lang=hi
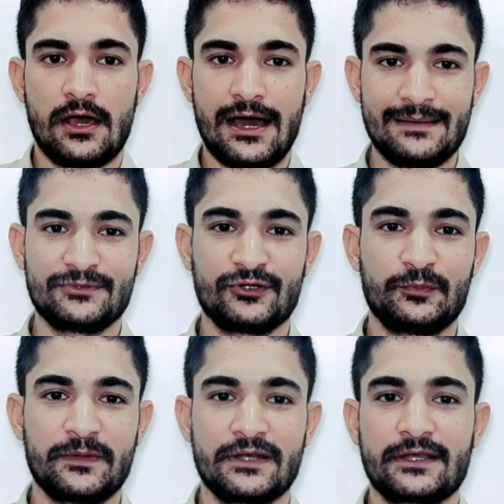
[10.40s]
आमतौर
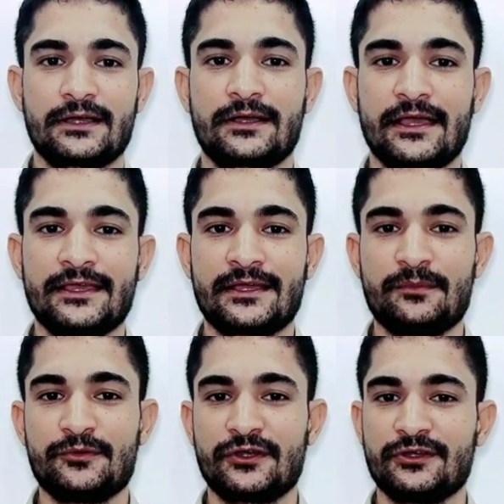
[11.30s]
पर कई
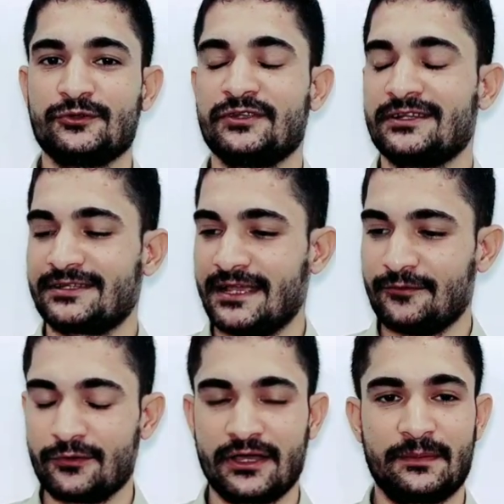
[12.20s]
कंप्यूटर यूज़र्स हैं
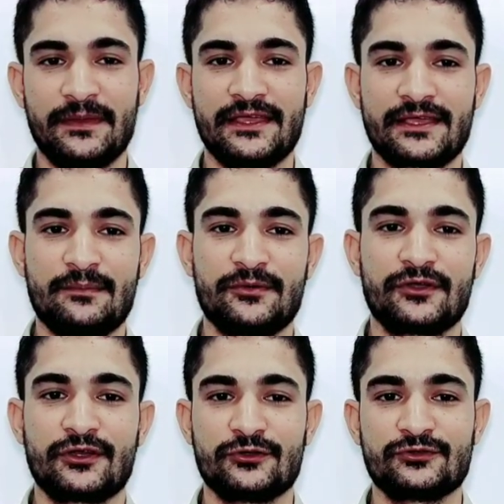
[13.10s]
वो घर पे ही
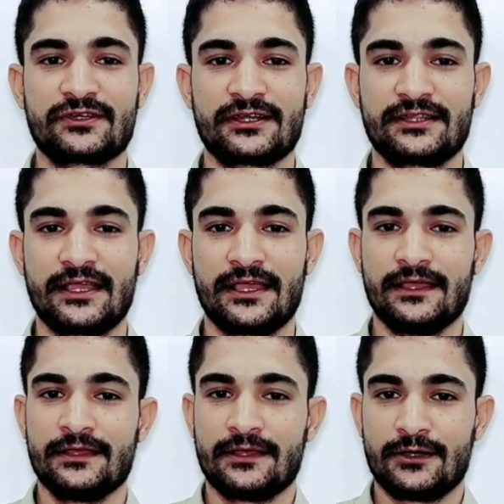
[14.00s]
कंप्यूटर यूज़ करते
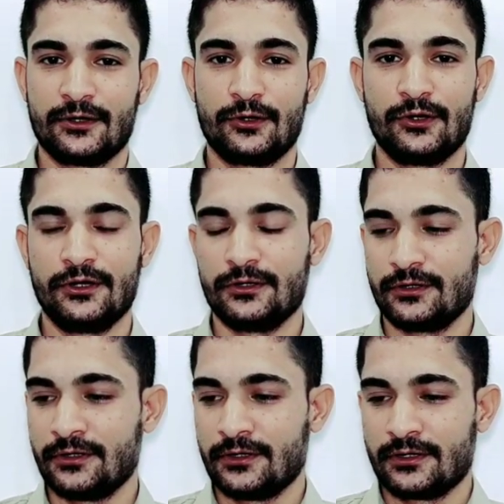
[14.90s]
हैं और
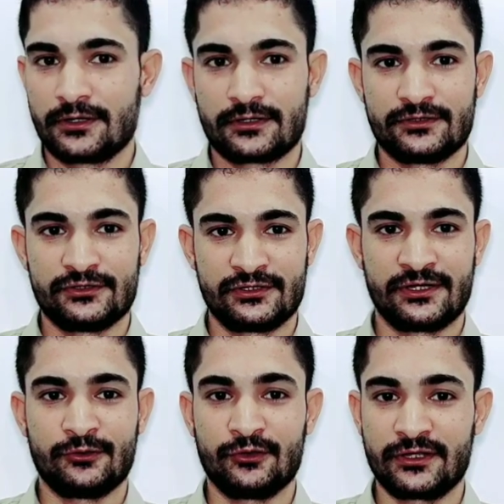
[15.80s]

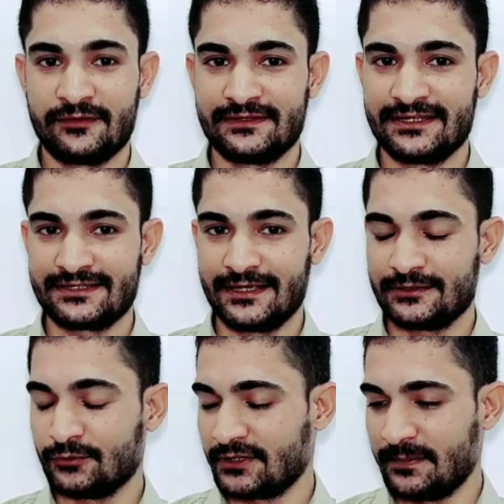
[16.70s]
उनके वजह से
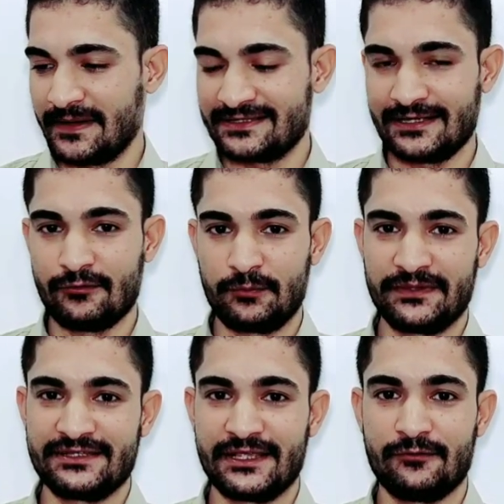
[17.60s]
उनके पास है वो
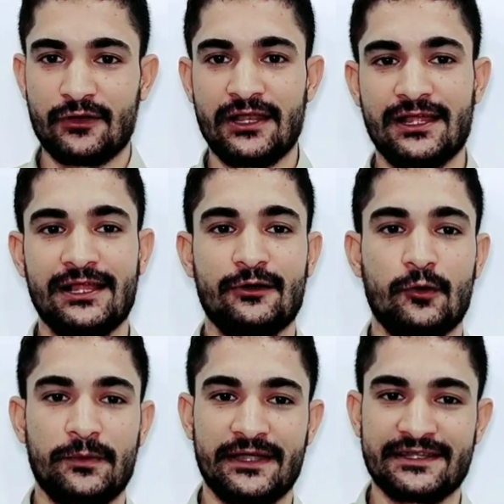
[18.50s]
पीसी है वो अलग अलग
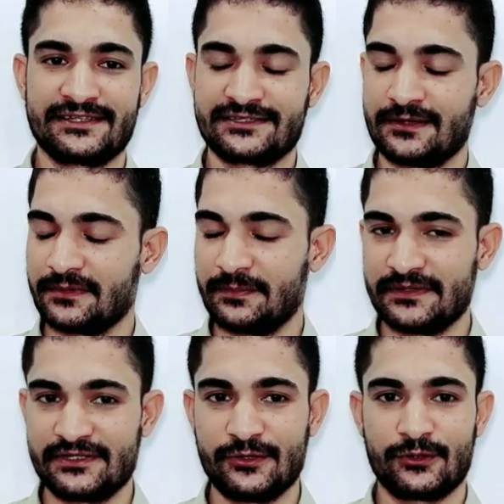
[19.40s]
ऑपरेटिंग सिस्टम के
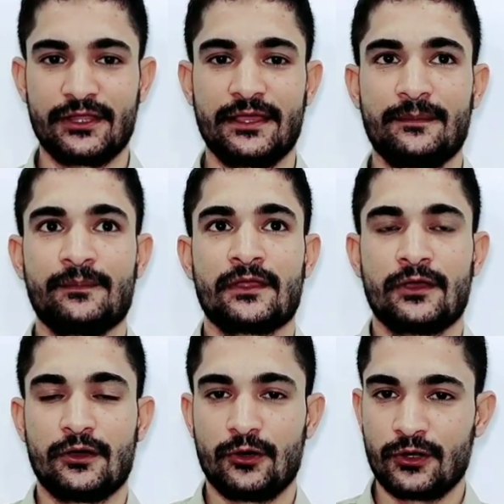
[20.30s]
पीसी होते
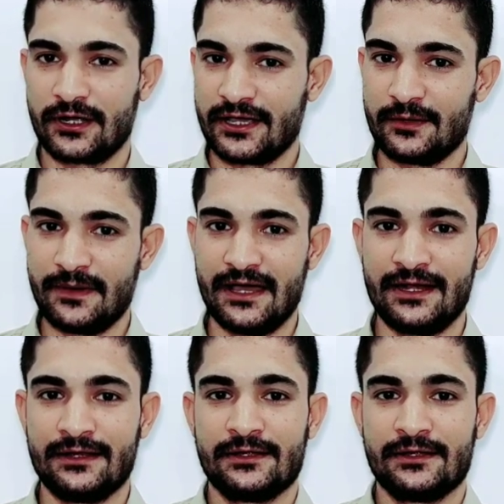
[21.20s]
हैं और कई बार